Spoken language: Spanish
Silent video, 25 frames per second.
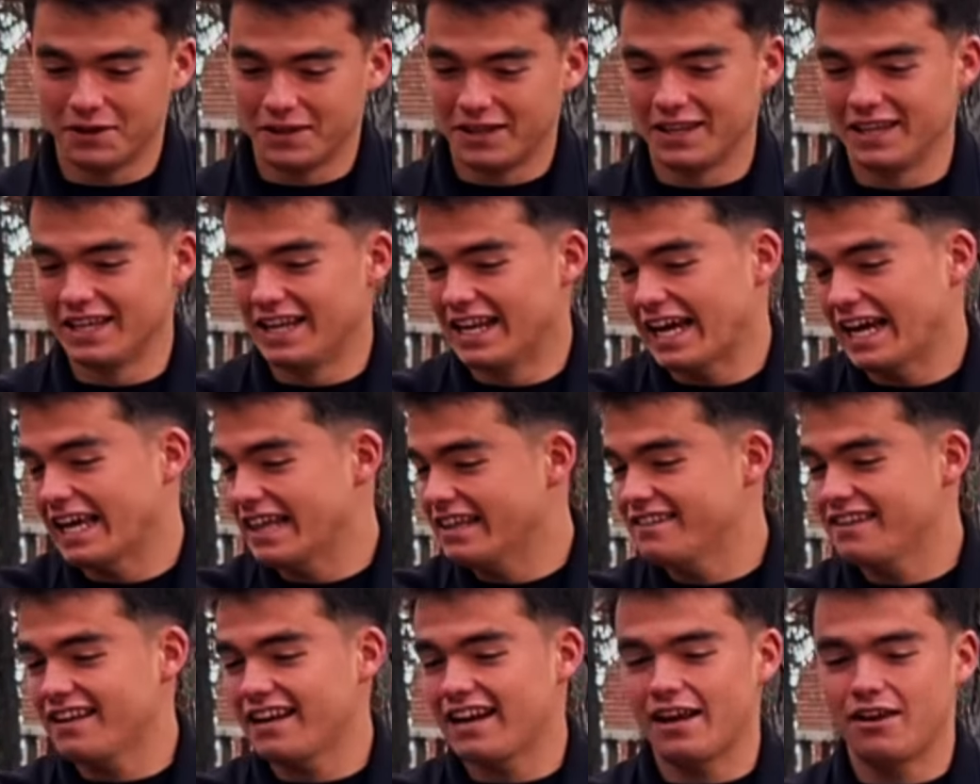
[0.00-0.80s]
y, la gente
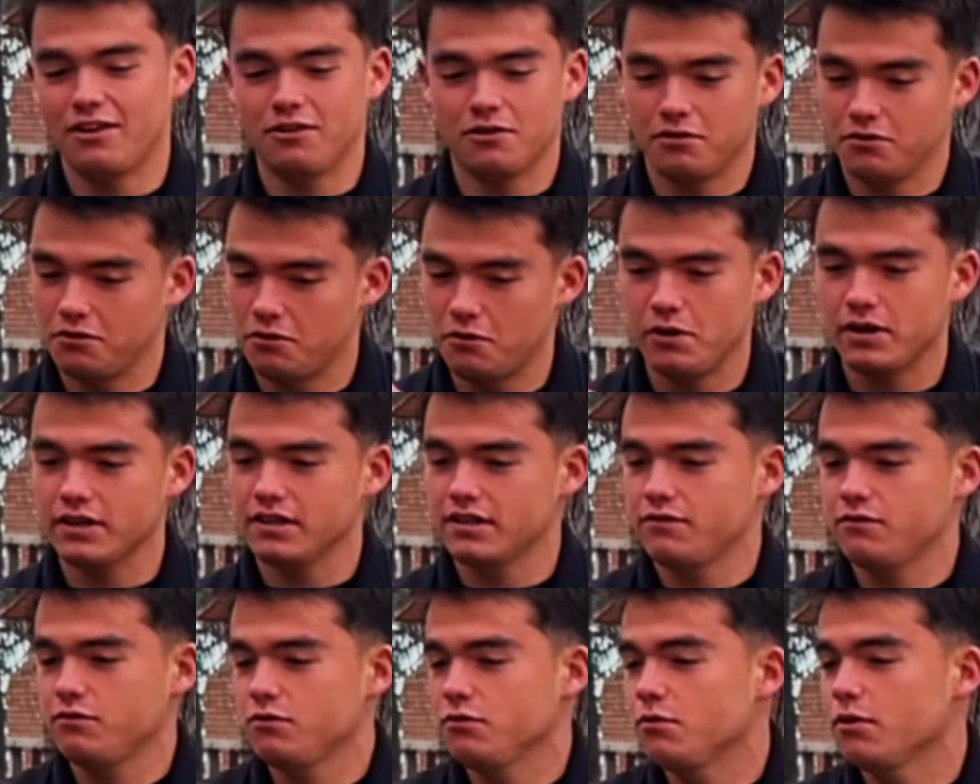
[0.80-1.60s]
se reía, yo, yo voy a
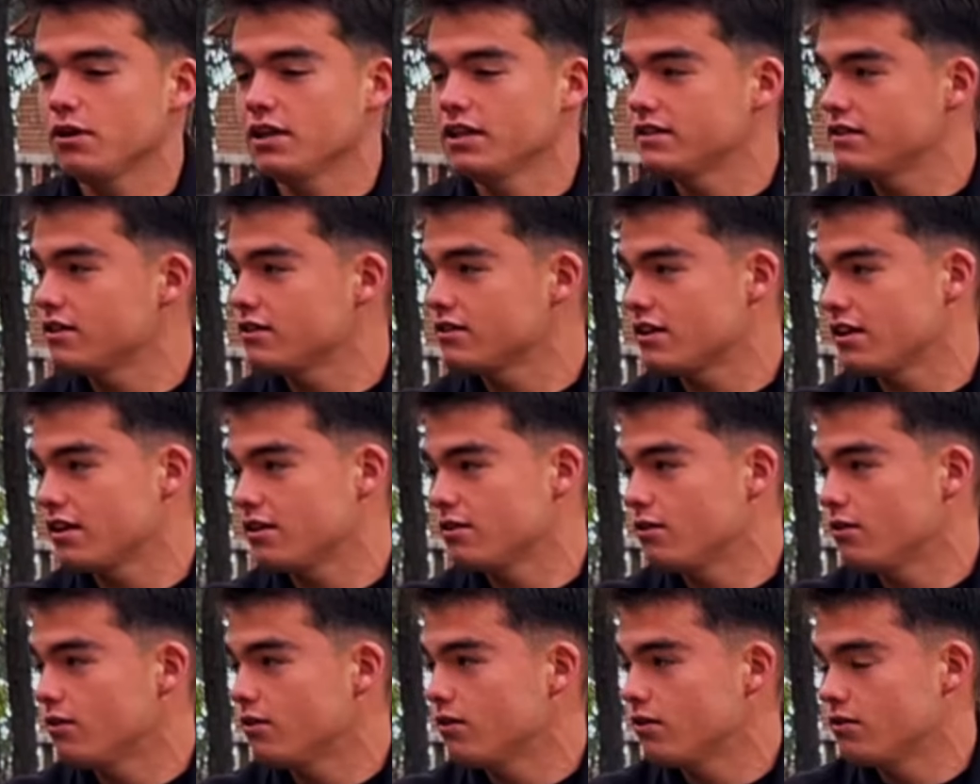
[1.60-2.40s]
ser futbolista, o sea,
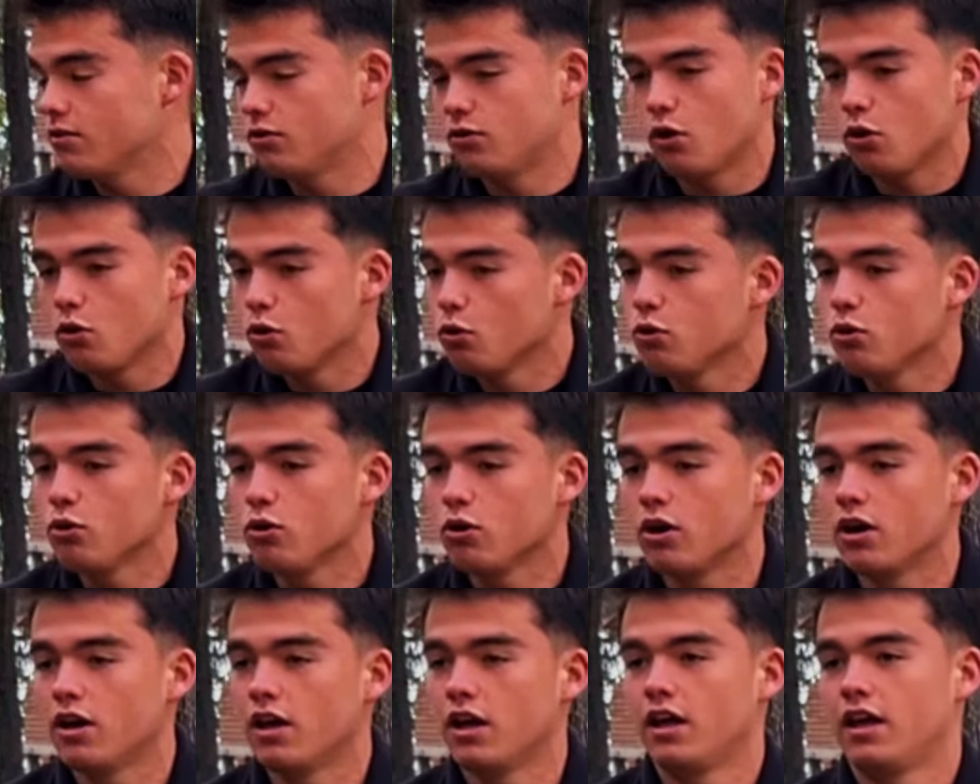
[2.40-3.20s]
no, no
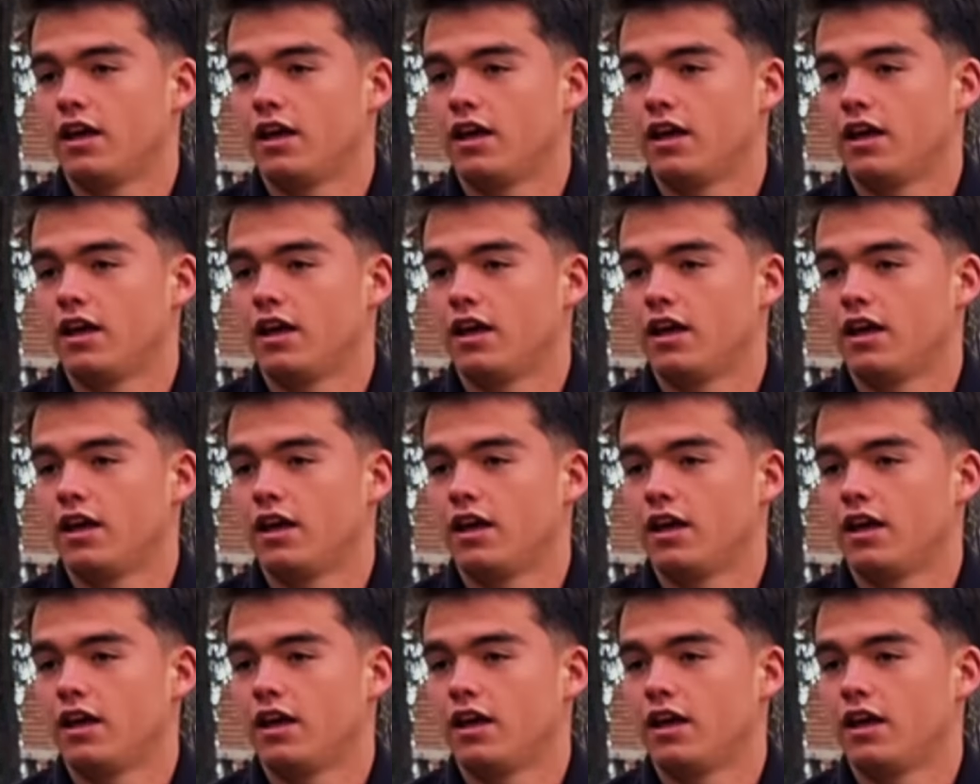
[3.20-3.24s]
dudo